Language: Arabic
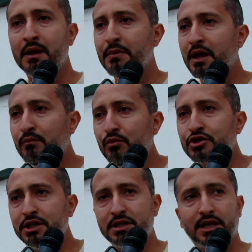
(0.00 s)
ما
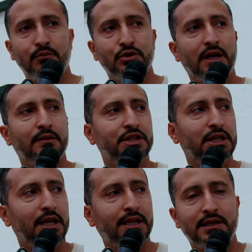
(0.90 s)
يهموش انت كمدرب
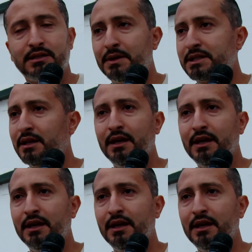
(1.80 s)
جيت لقيت رصيد بشري